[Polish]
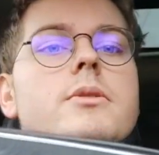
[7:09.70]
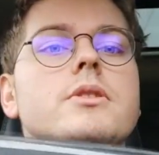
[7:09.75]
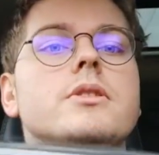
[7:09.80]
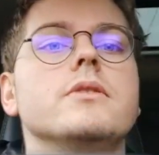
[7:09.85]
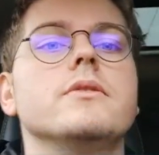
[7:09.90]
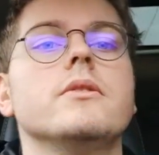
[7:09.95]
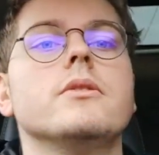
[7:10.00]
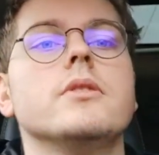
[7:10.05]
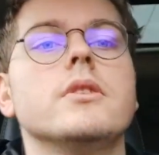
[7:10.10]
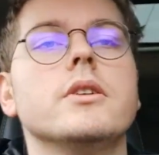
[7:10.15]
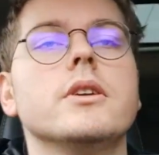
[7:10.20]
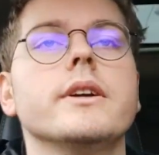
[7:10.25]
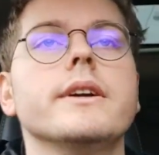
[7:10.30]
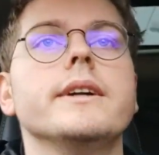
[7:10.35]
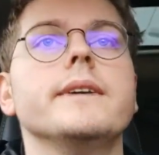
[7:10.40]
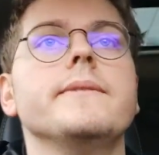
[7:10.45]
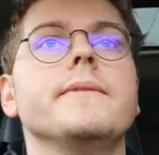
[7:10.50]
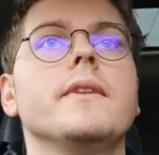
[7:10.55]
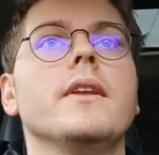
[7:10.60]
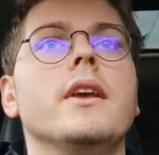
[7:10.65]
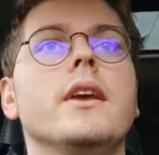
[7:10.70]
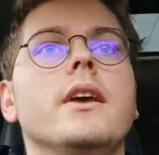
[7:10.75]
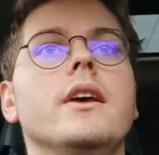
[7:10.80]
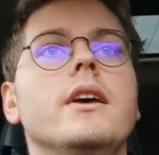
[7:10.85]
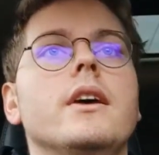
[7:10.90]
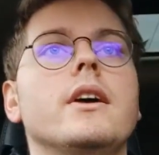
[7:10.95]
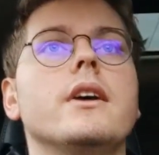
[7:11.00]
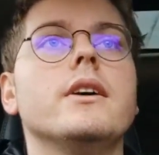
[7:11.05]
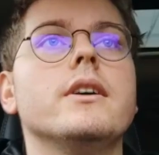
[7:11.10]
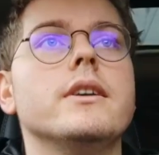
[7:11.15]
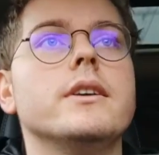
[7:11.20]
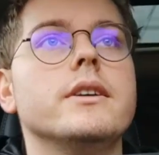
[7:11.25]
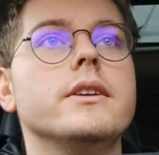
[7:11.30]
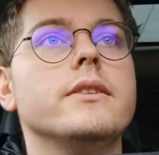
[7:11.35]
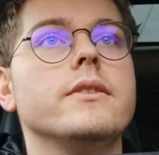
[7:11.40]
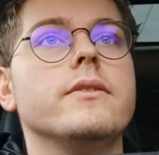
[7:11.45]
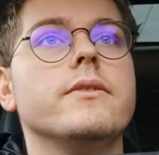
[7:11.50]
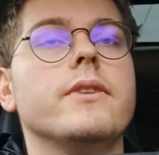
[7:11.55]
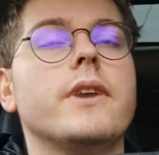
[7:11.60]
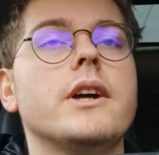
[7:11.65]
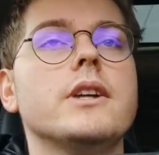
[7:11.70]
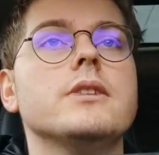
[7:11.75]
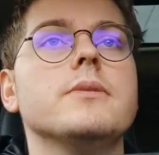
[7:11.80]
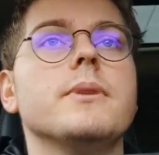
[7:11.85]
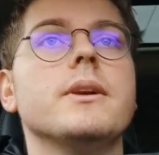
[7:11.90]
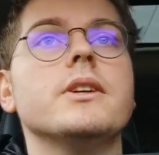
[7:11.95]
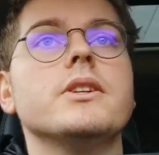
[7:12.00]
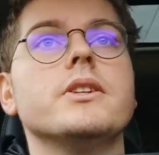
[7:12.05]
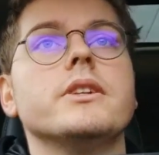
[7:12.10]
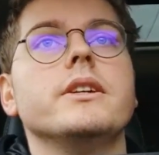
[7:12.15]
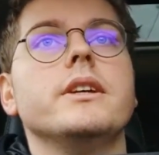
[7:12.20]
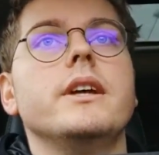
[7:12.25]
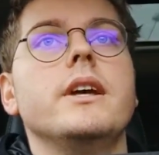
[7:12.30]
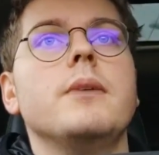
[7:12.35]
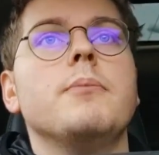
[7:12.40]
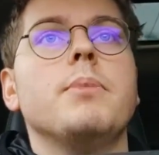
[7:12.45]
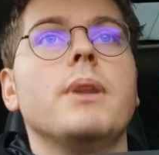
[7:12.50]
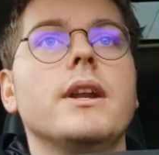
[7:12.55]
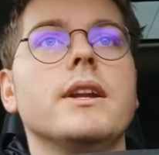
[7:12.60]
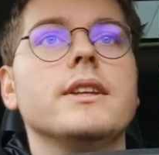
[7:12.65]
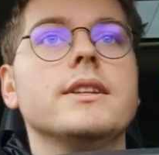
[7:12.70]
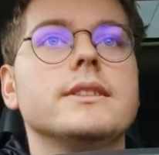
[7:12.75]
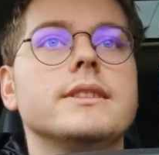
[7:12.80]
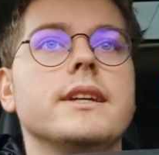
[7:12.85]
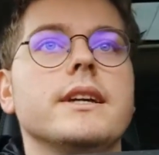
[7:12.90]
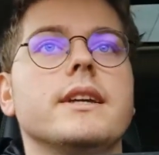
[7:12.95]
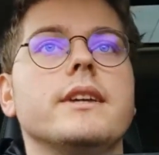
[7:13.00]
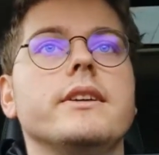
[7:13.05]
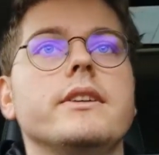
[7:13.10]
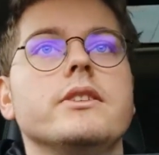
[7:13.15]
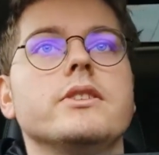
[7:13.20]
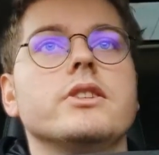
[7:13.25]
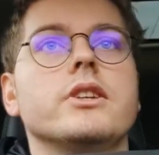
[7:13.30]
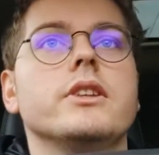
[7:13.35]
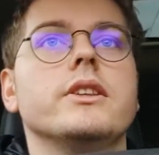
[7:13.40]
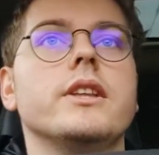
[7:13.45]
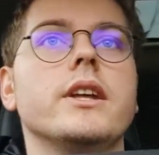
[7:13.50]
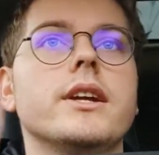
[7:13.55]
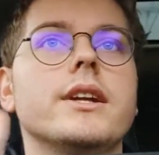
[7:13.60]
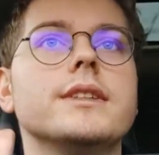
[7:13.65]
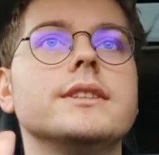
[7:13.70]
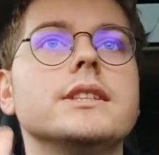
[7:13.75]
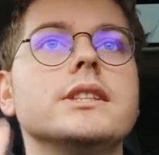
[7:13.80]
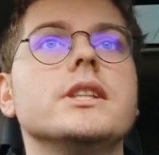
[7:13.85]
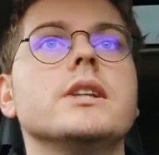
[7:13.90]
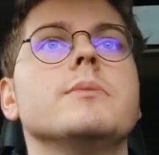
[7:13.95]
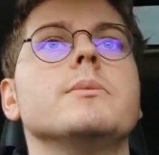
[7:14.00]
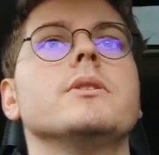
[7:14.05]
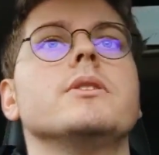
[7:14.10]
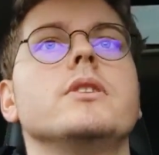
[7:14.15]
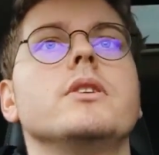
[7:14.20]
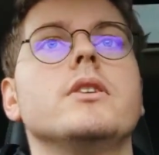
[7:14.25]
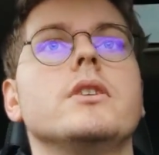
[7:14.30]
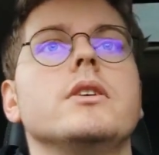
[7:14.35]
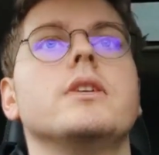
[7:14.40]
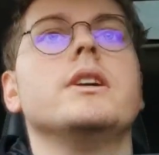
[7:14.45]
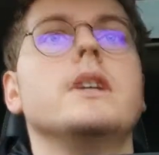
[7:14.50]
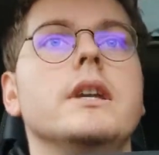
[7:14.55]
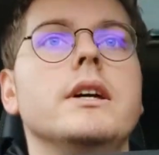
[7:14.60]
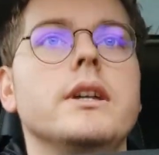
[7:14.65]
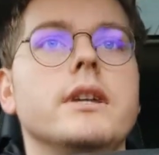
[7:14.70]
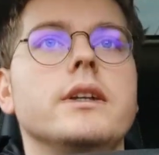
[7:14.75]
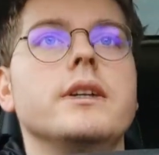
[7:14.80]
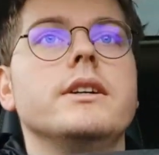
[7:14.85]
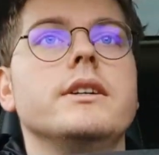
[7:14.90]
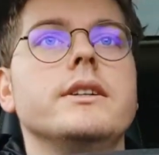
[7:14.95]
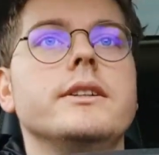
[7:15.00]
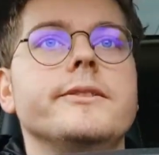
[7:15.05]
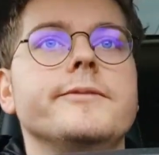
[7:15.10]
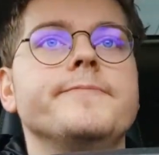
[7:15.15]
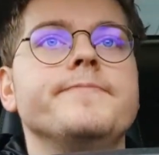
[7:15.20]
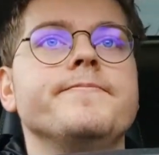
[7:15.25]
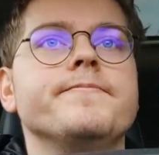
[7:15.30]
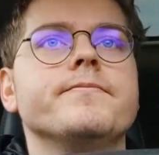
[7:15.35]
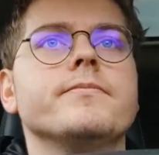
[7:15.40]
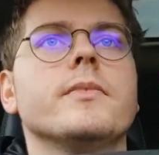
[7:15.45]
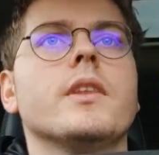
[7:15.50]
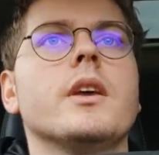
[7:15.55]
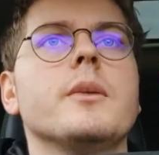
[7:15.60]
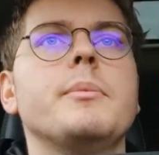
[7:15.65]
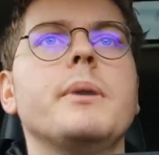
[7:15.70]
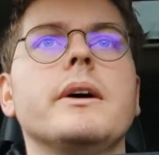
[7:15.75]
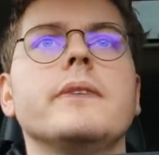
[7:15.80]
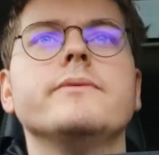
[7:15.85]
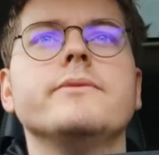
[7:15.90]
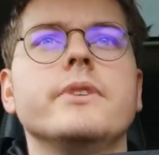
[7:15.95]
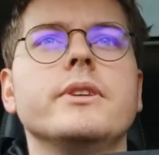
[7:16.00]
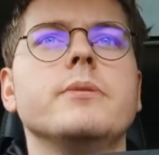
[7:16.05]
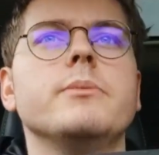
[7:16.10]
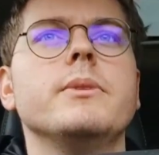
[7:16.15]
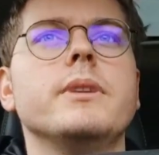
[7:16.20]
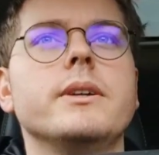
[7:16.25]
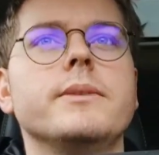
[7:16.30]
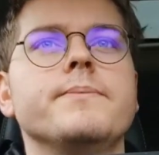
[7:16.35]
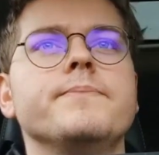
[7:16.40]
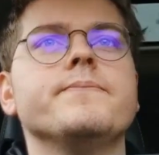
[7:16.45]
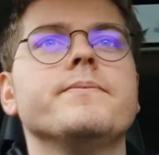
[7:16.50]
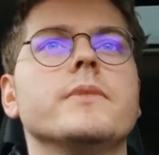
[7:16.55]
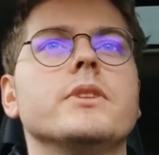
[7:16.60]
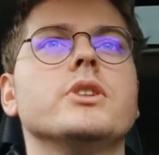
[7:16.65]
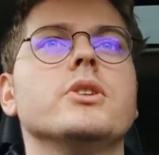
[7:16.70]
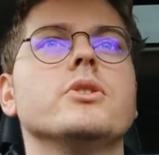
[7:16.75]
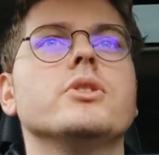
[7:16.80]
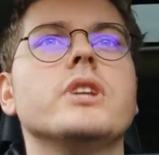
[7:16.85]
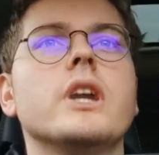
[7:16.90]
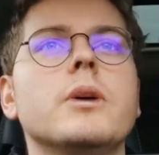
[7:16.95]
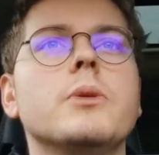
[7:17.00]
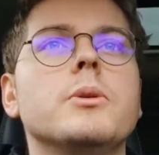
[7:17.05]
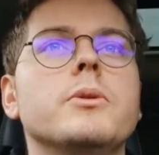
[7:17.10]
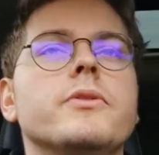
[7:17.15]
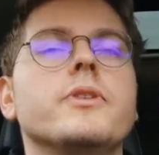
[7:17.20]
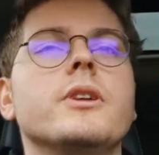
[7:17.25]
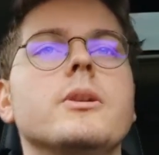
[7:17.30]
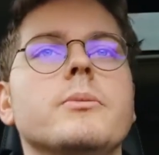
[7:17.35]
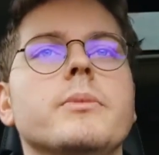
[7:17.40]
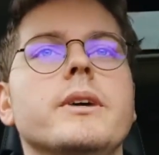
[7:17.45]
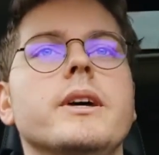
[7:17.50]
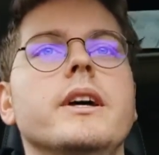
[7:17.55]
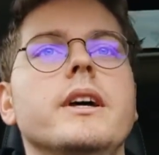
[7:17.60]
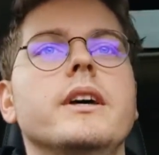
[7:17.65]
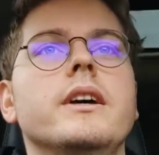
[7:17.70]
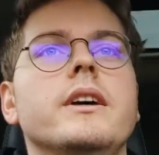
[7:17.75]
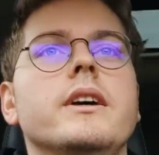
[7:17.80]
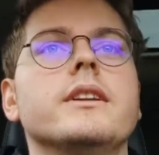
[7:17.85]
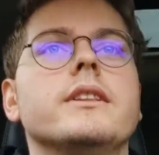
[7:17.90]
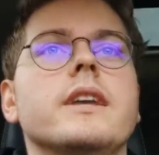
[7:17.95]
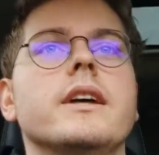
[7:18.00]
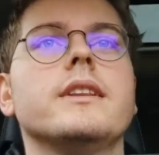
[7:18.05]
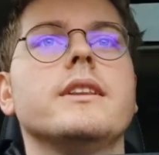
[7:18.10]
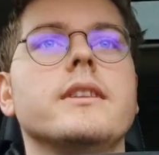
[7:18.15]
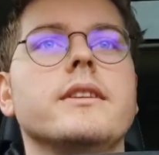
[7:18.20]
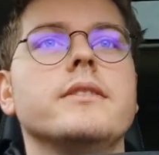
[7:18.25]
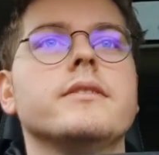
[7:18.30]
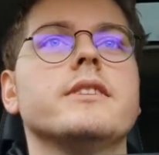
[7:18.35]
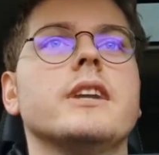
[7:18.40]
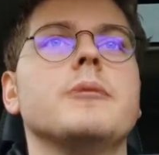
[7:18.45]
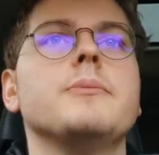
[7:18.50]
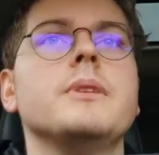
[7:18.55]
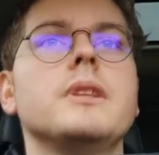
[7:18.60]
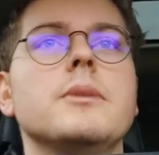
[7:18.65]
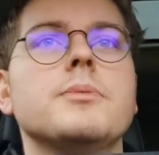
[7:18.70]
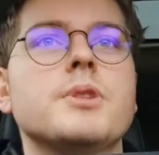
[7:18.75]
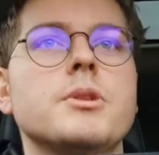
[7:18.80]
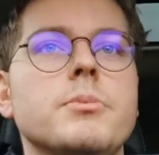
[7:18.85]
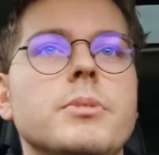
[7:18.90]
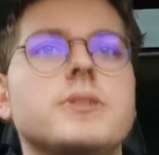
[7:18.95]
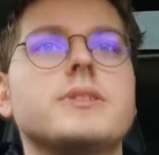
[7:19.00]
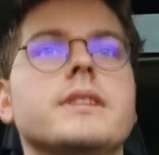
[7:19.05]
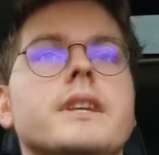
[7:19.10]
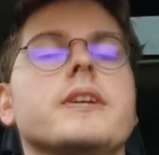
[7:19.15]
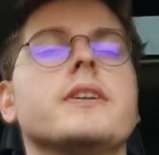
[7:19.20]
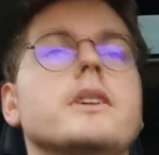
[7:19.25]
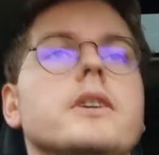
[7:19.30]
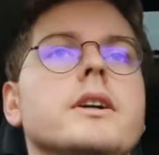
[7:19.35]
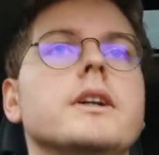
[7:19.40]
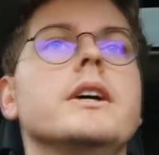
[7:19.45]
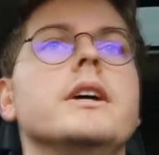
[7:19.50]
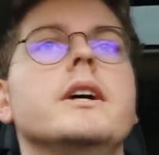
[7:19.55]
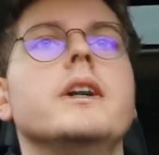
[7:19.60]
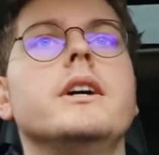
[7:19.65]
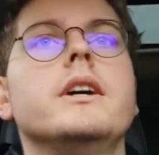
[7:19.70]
możliwą drogę. W każdym razie plan jest taki, że teraz jedziemy do chyba firmy, czy oddziału firmy e, taty Kamila Przybylskiego, e,